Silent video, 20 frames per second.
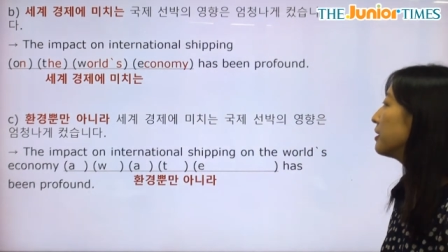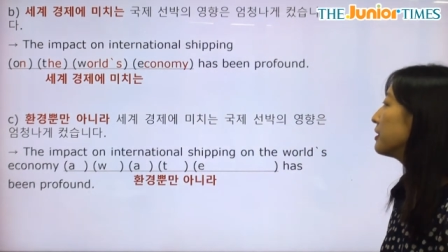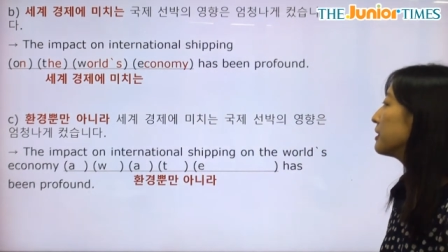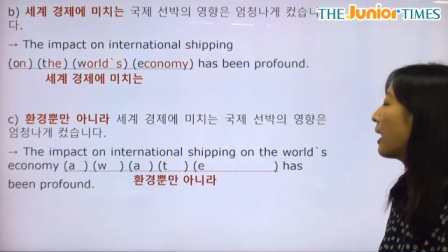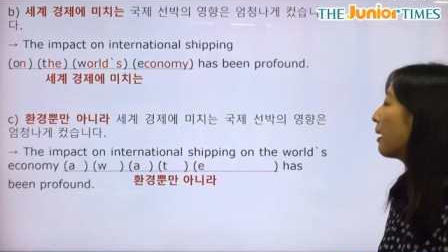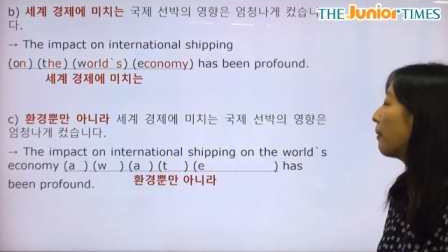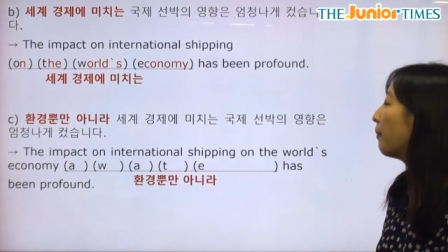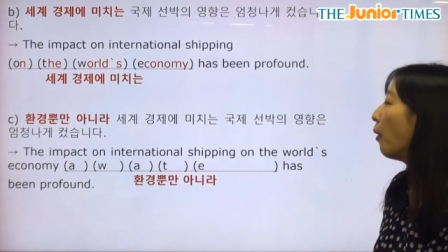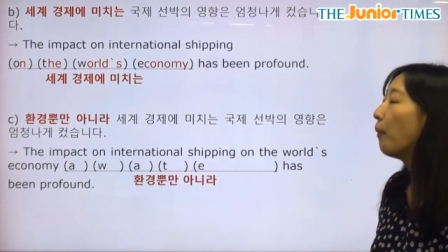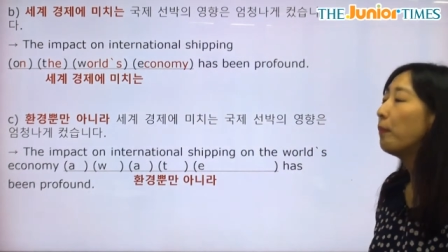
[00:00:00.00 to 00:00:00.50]

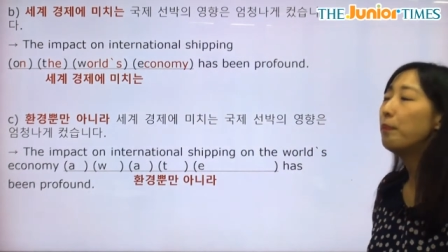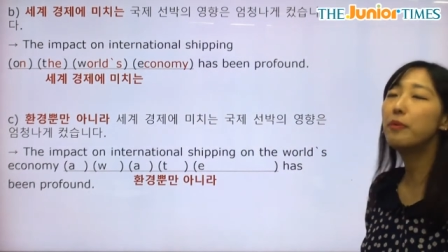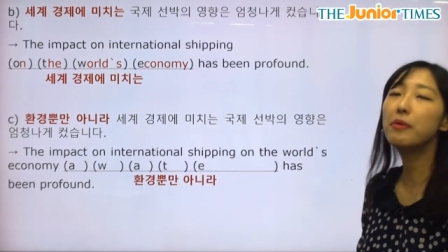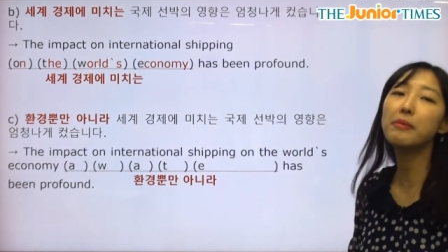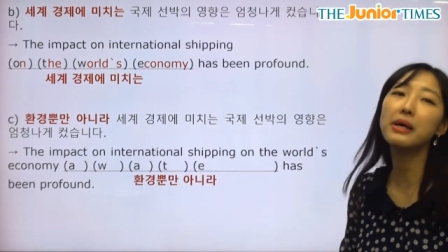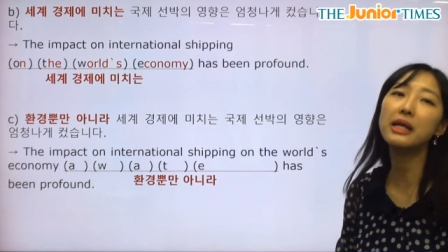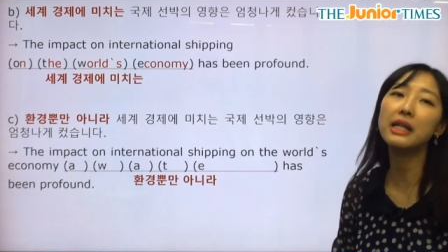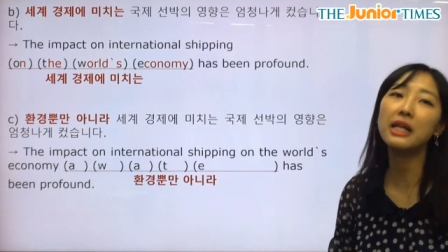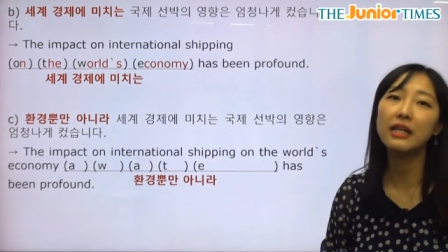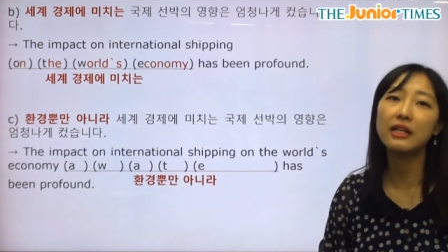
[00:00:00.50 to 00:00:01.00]
자,
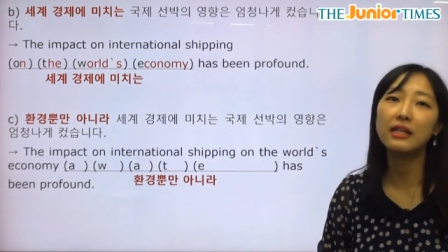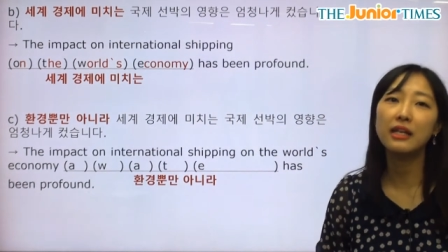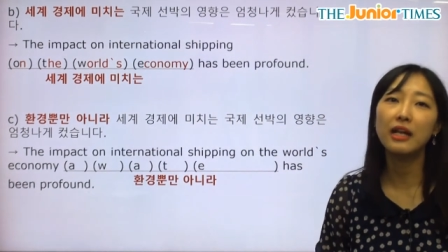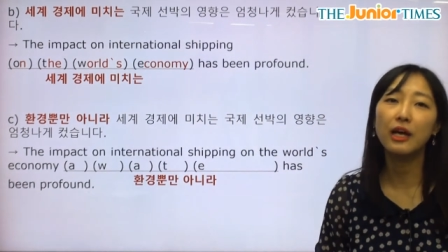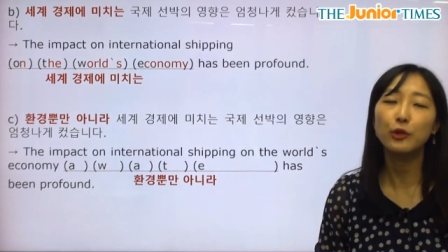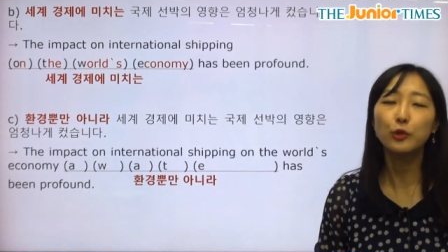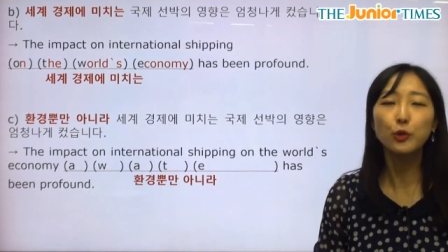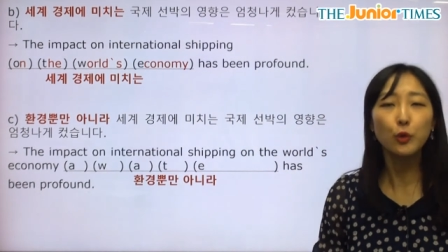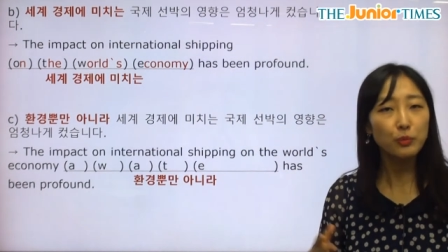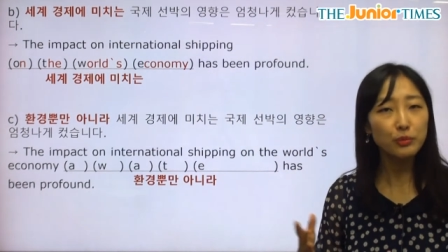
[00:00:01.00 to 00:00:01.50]
못뿐만
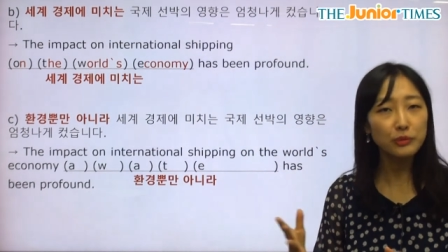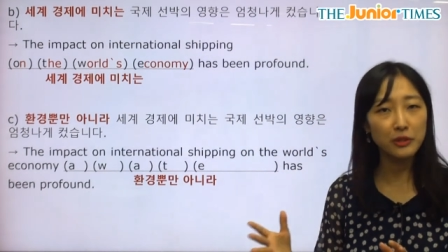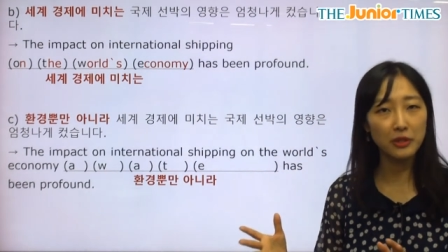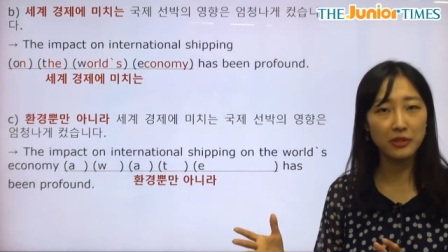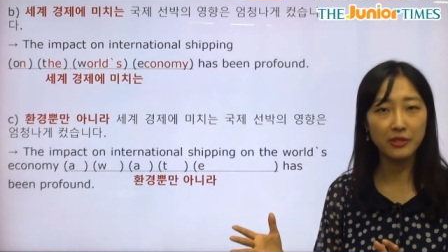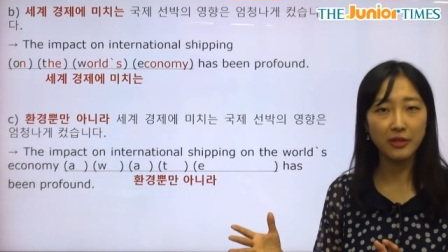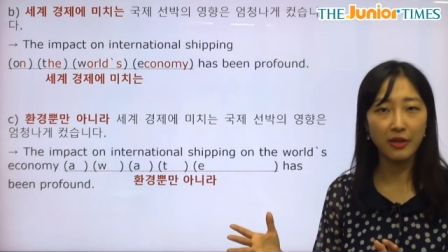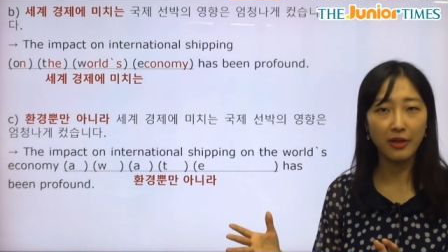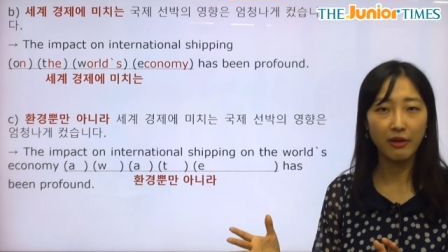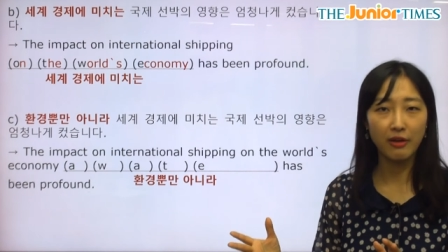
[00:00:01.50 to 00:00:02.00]
아니라가 또
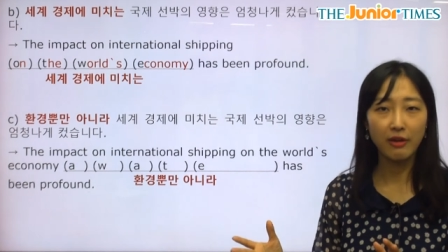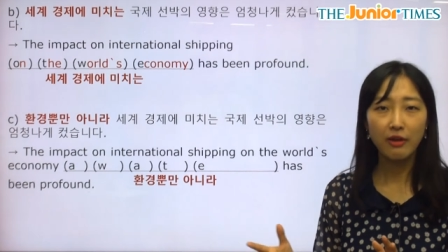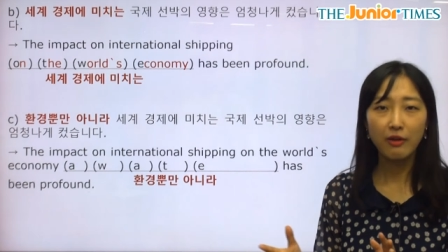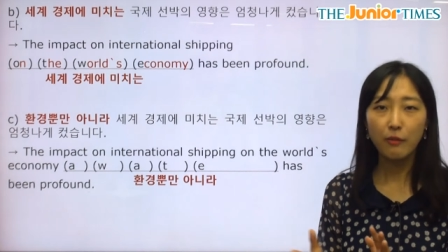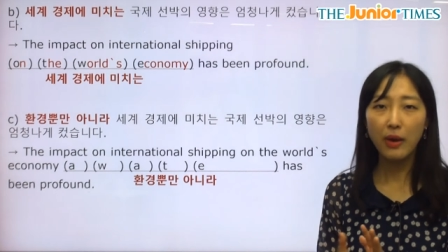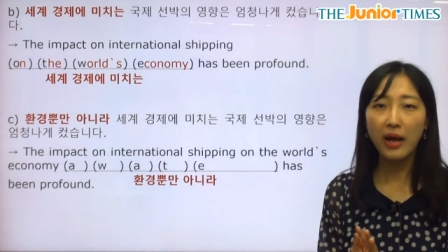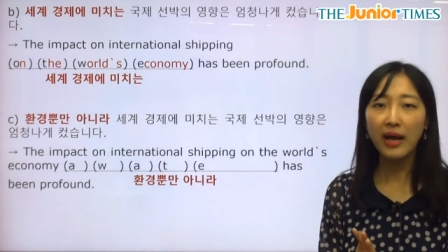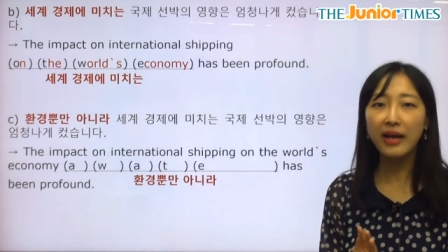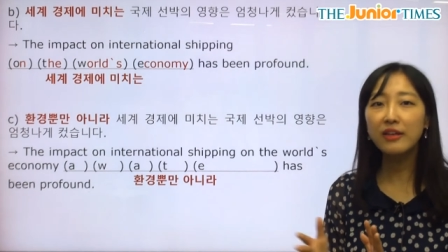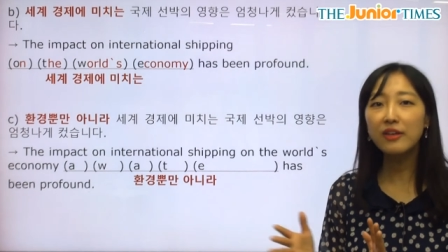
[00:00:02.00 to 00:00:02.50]
붙었어요.
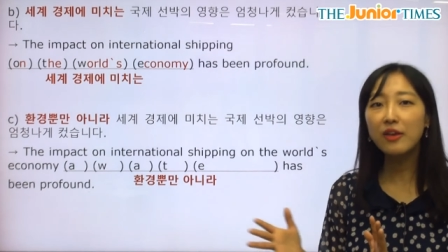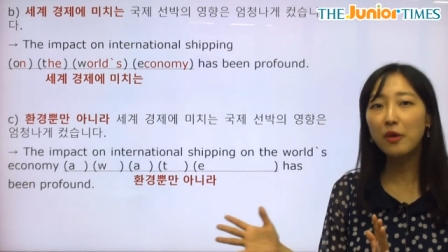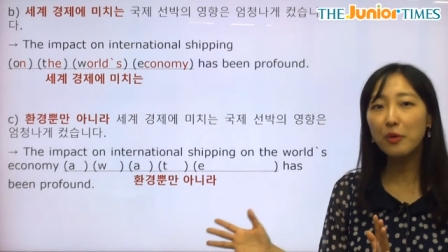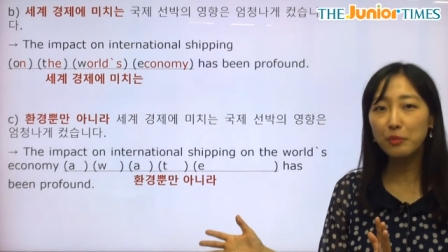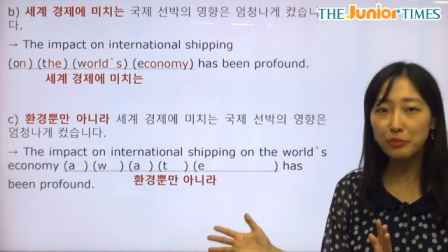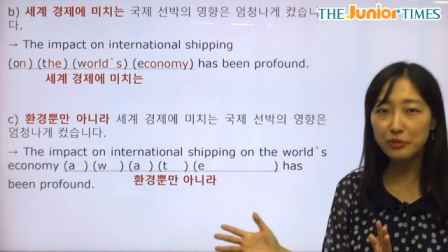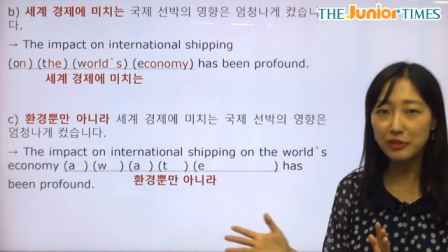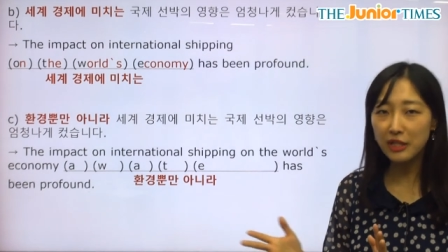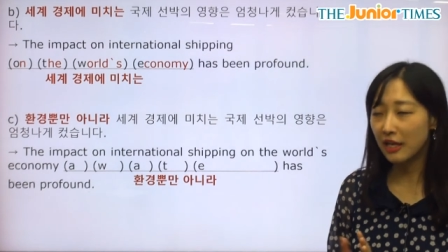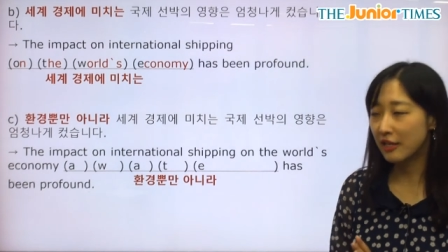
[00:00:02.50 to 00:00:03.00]

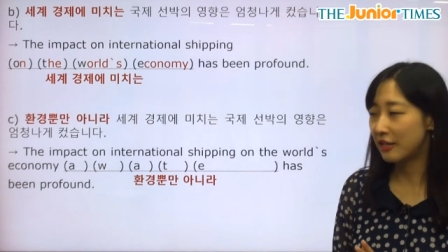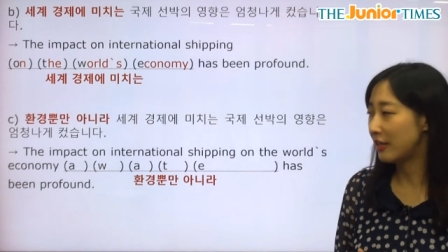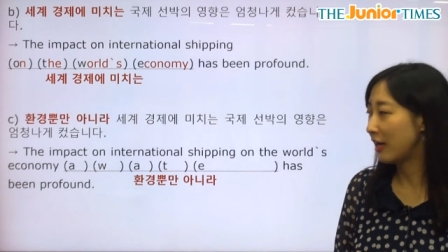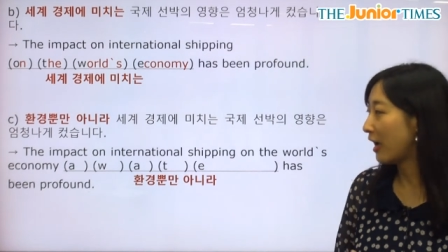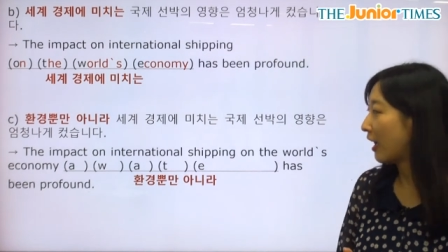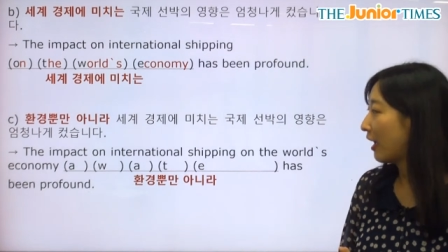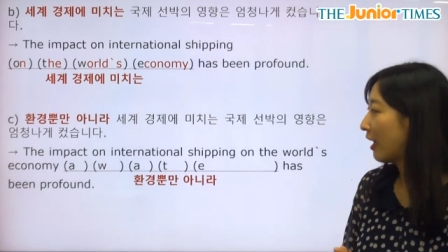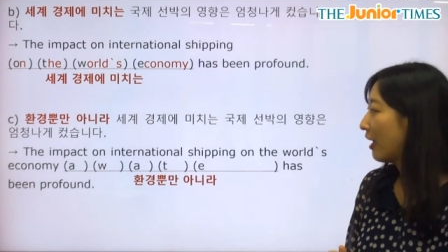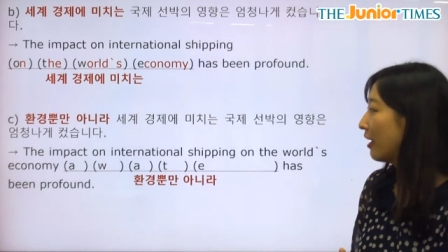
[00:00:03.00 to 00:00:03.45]
환경뿐 아니라